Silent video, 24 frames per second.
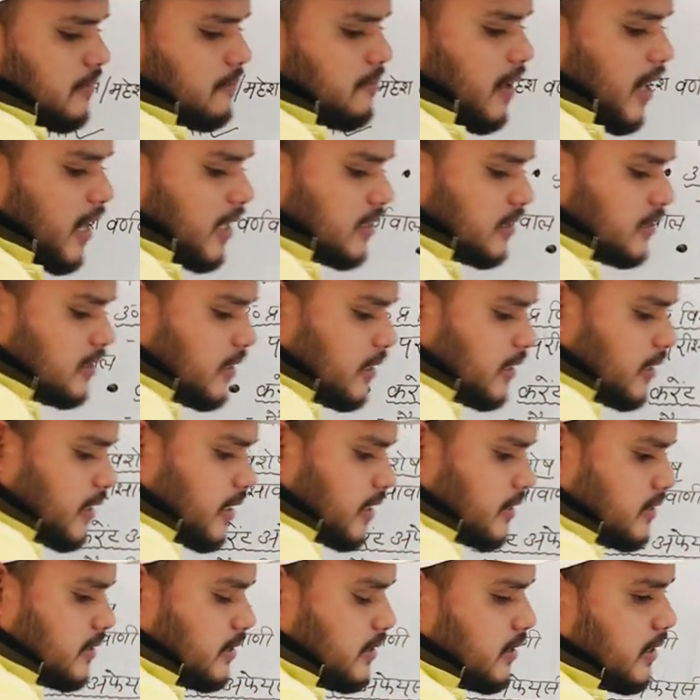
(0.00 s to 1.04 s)
भारतीय
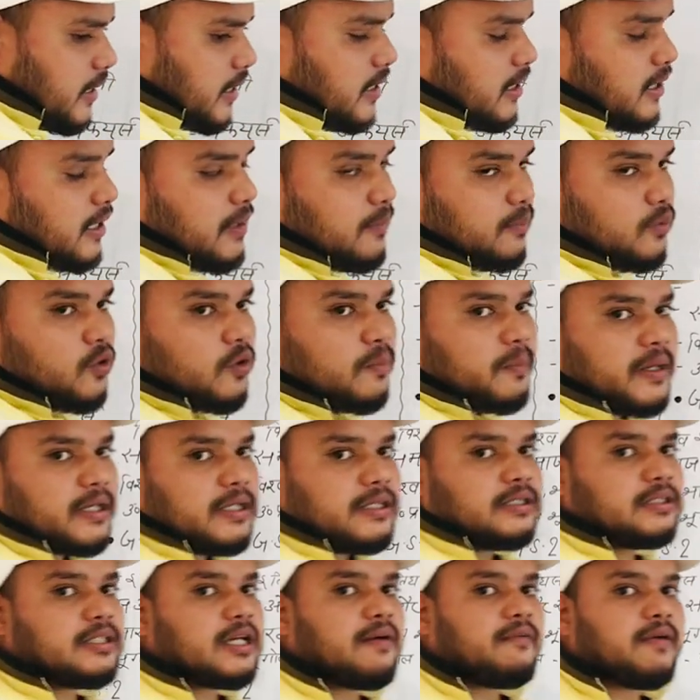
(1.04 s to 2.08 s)
कृषि के लिए हम लोग
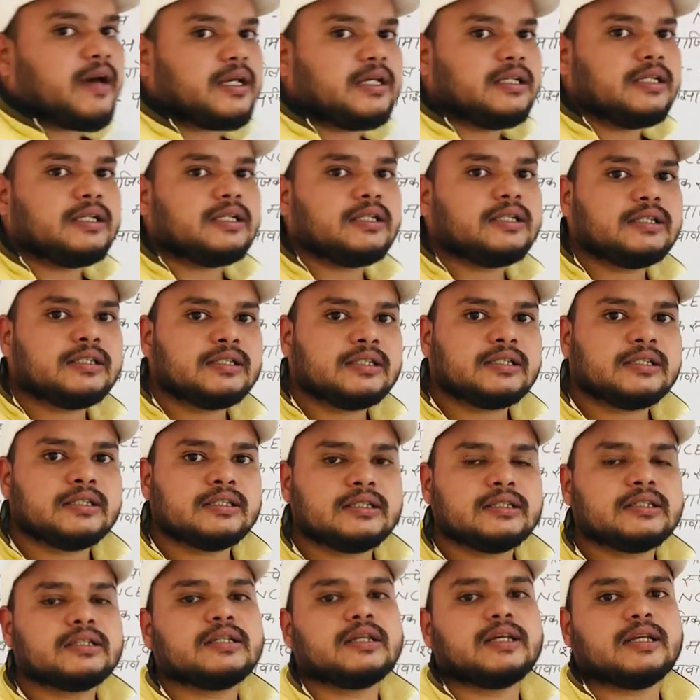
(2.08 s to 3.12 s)
परीक्षा वाणी
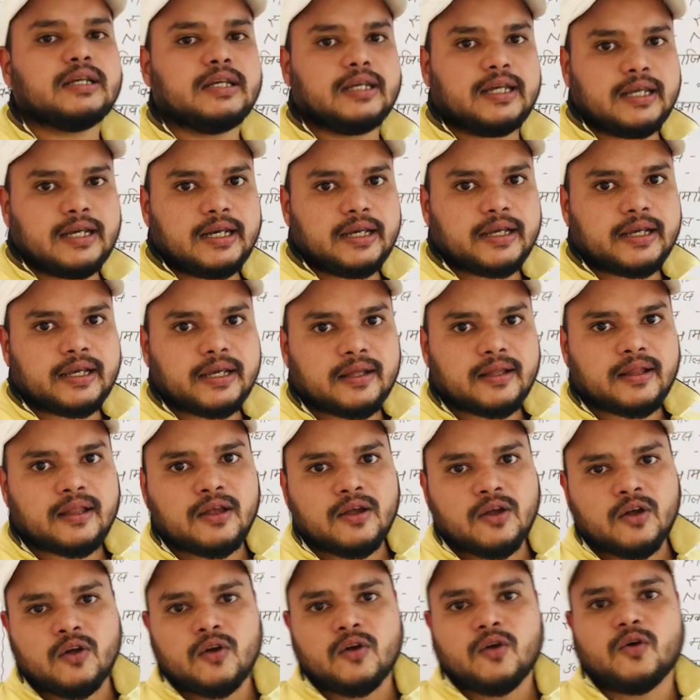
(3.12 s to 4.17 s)
ले लेंगे
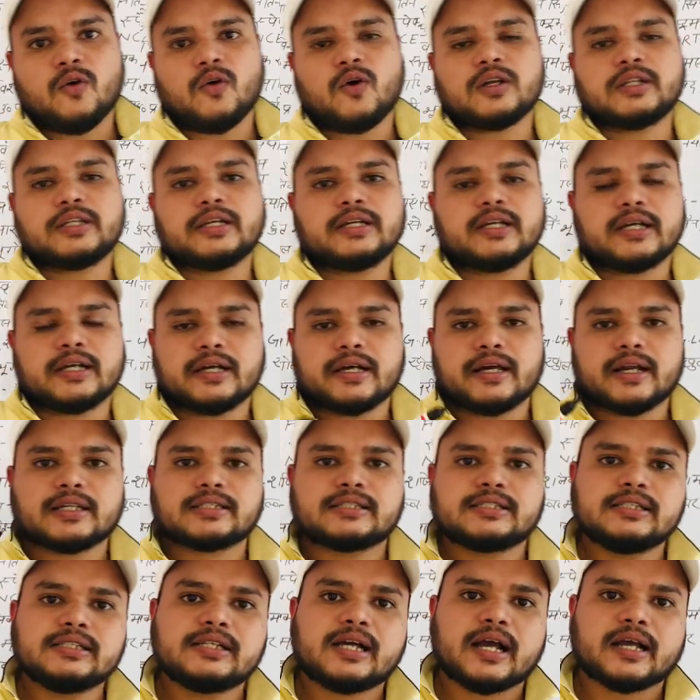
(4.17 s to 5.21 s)
और देखिए
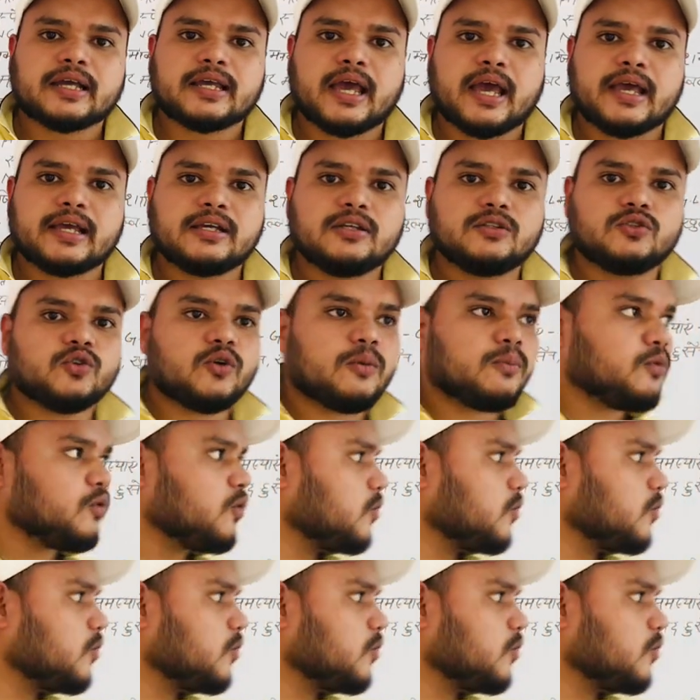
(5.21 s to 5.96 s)
कृषि का क्या है कि जो हम